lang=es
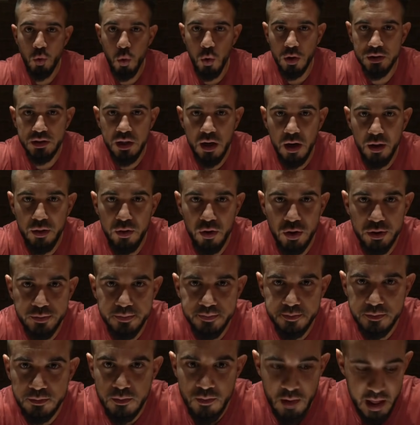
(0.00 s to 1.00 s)
Cuánta
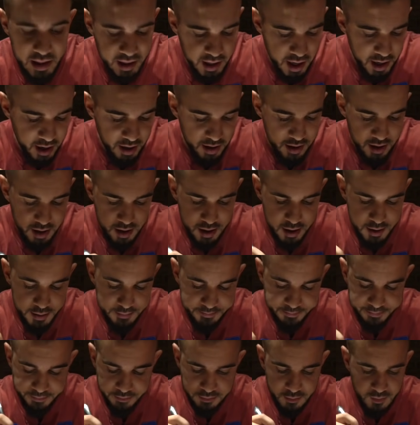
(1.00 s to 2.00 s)
razón en que mm, cada,
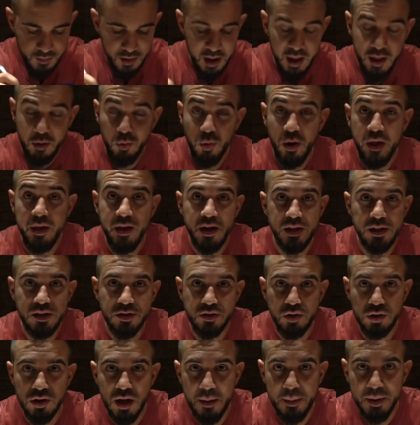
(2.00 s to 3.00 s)
una de ellas
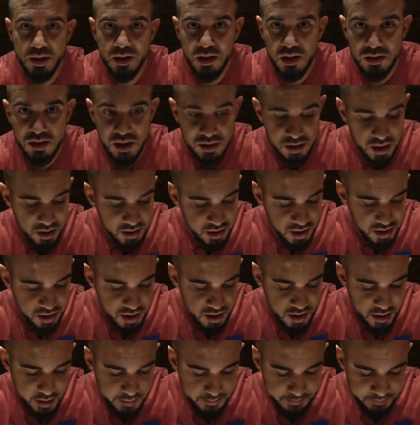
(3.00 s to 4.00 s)
es totalmente distinta entre
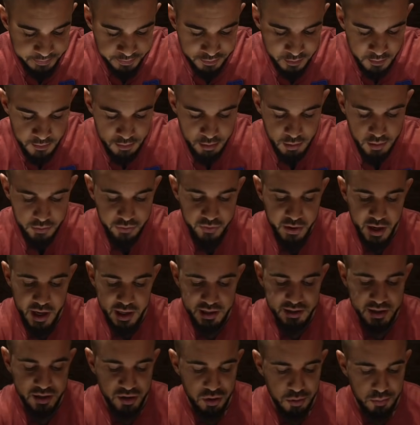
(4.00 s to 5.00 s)
sí, ¿eh? Diría
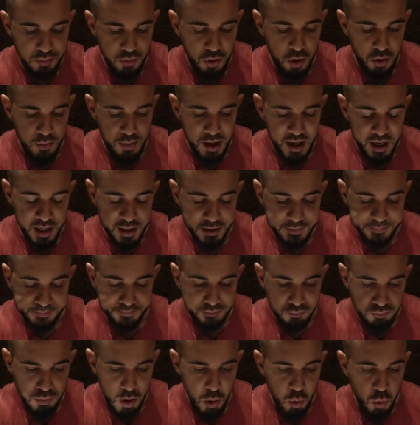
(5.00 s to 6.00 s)
que esta ha sido un poco más,
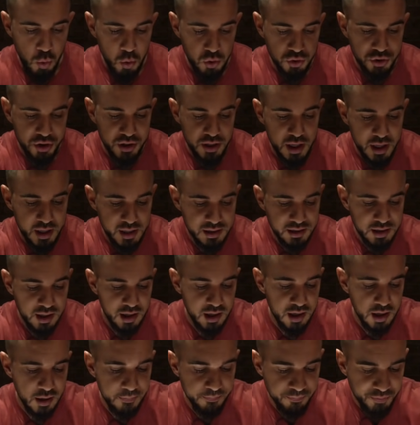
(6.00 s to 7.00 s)
más jugosilla que
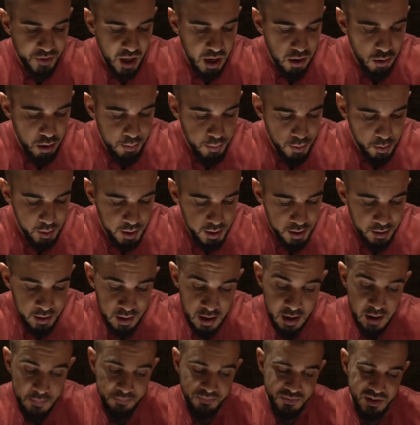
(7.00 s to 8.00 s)
esta que acabo de probar.
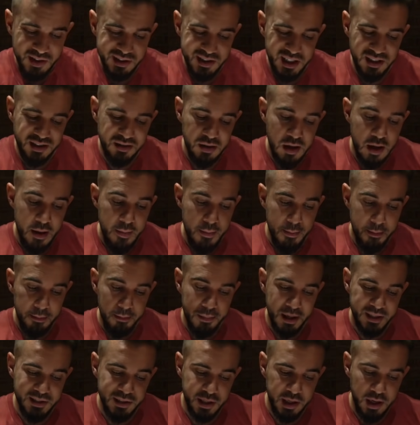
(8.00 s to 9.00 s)
Y esta es
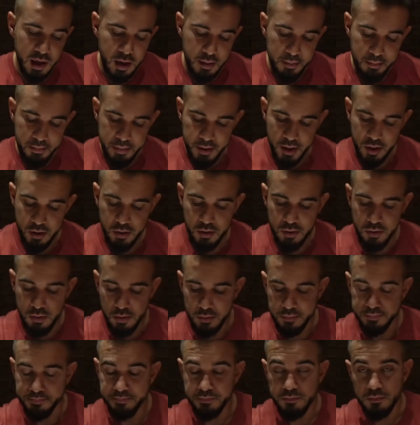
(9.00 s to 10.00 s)
más seca,
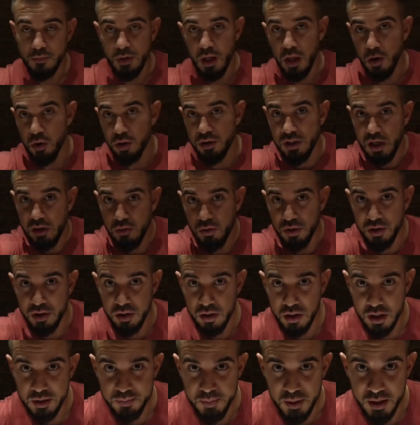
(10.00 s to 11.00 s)
pero que no es algo
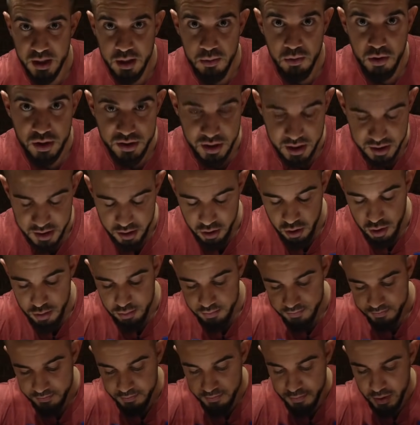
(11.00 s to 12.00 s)
despectivo que sea seco,
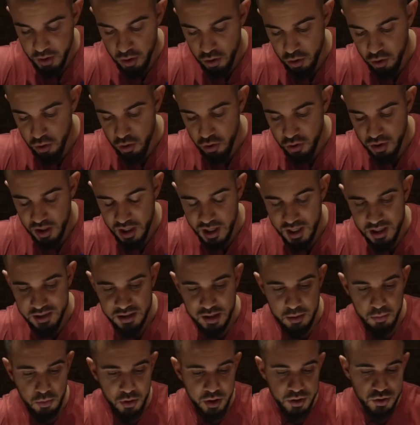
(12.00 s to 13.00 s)
pero no llega al
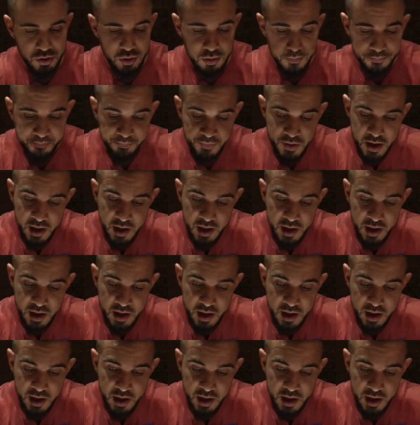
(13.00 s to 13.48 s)
extremo de esto.